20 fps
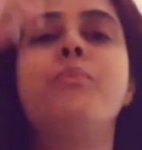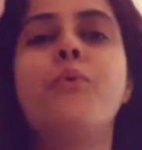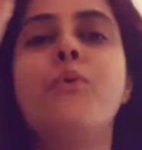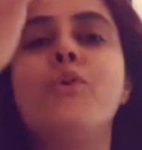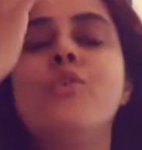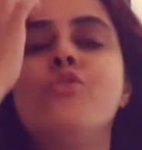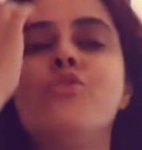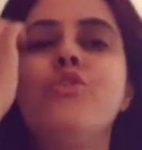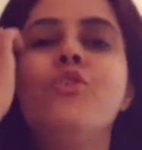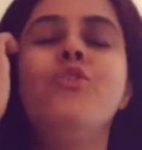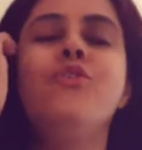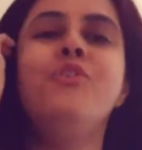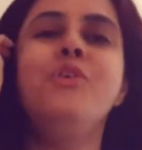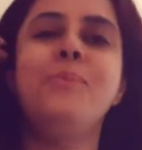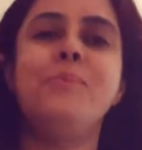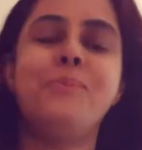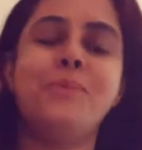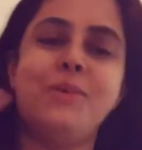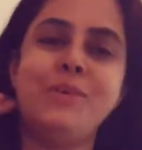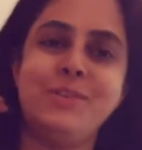প্রচণ্ড
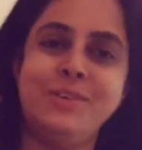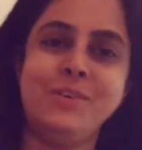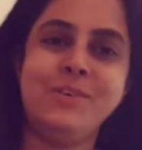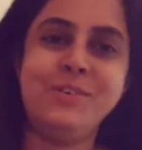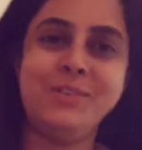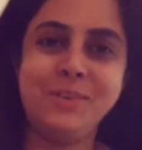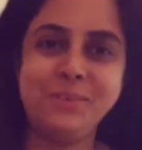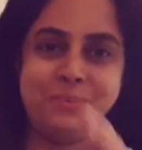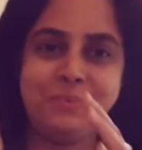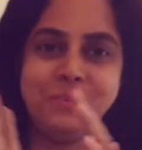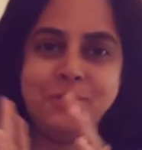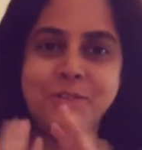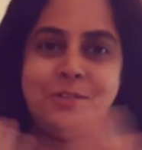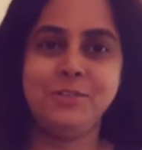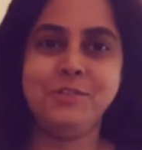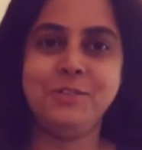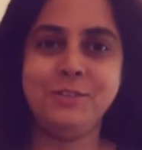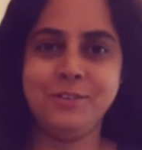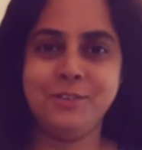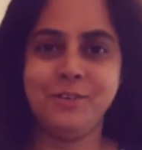প্রচণ্ড
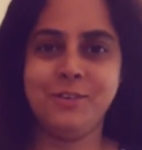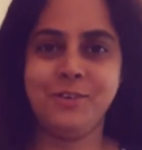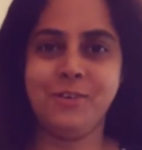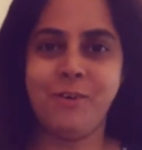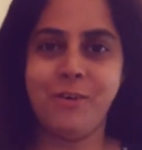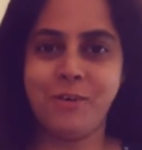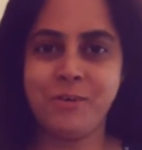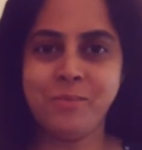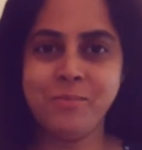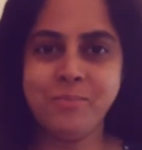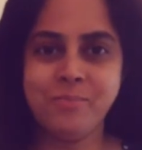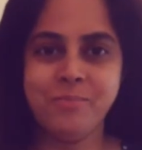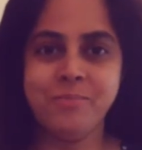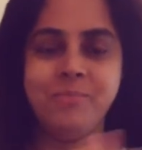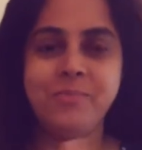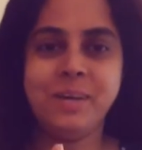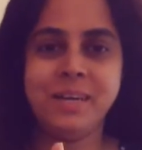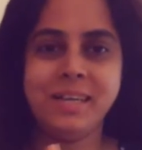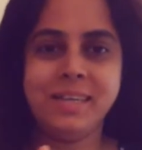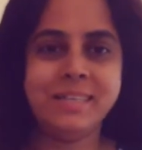প্রচণ্ড গরম
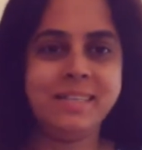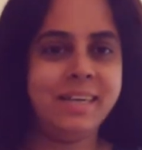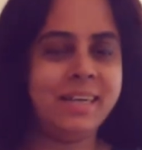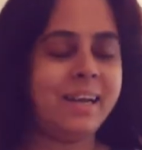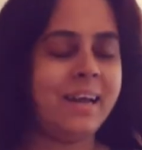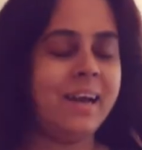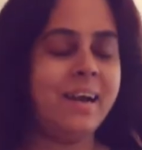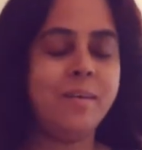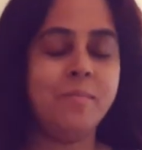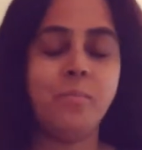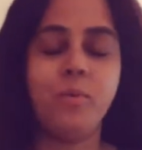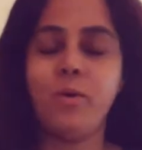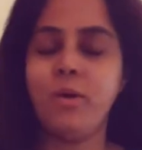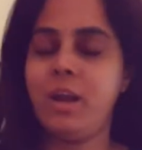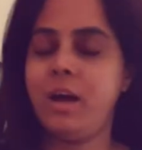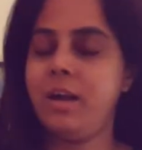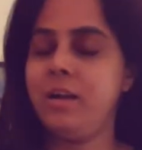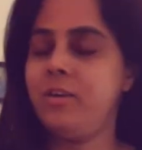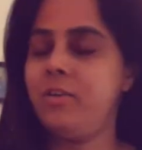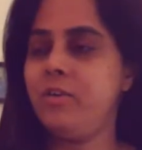মানে সেটা আর
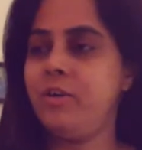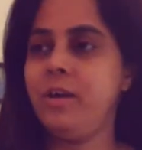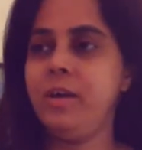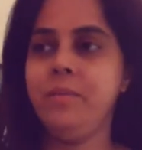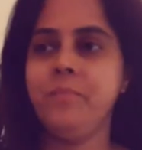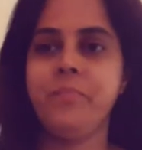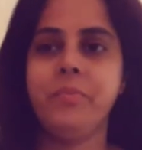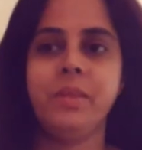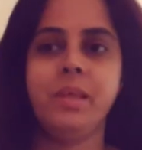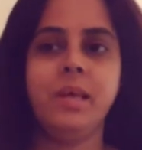বলার নয়